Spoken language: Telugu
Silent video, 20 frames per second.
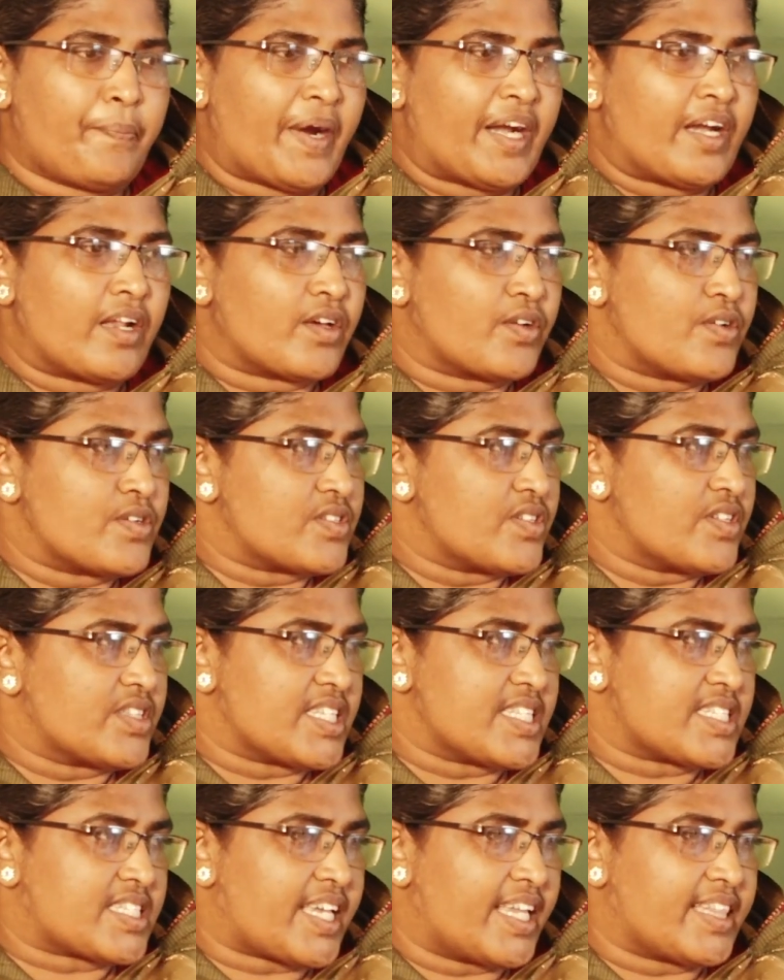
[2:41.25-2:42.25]
పండగ రోజున
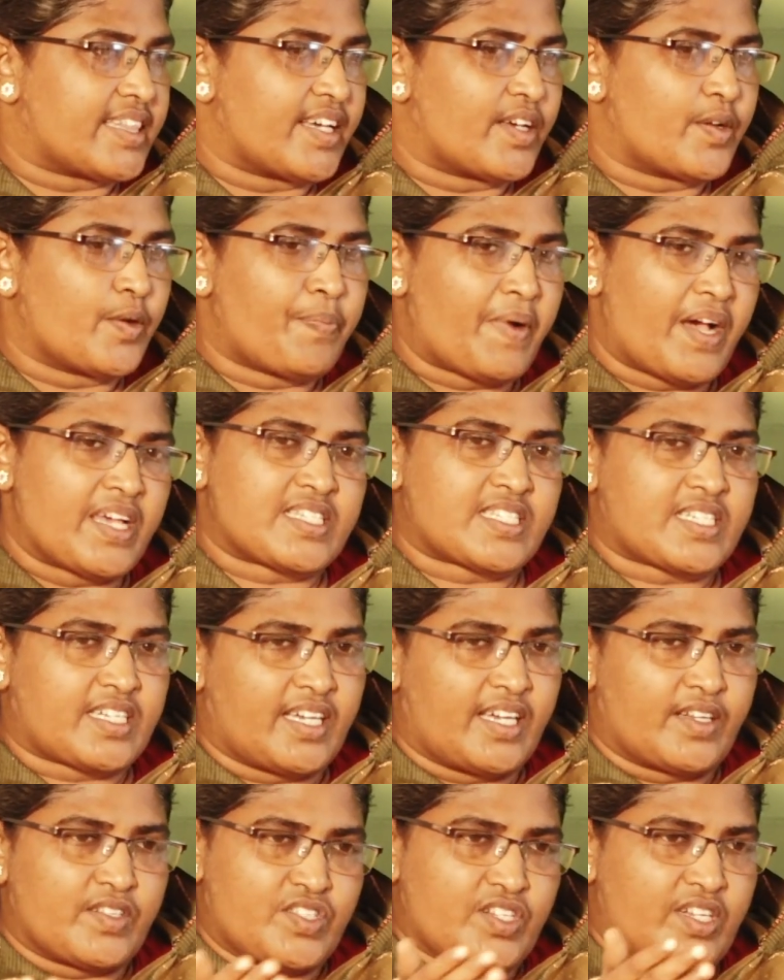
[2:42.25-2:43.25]
తీసుకెళ్తారు పాస్టర్
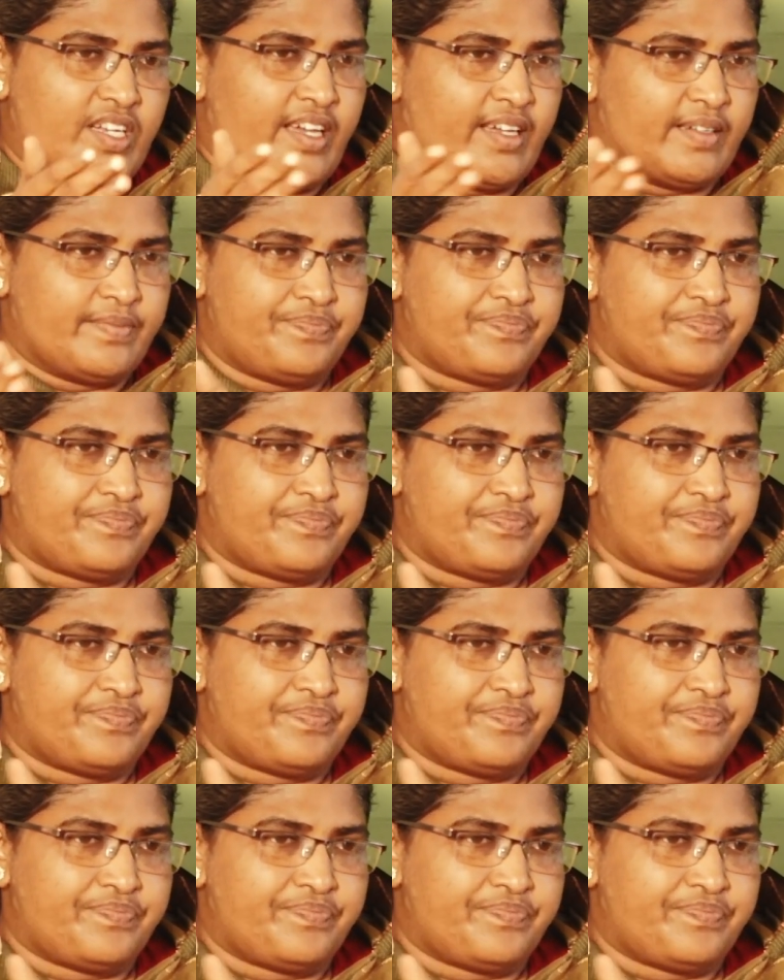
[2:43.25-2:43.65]
గారు చిన్న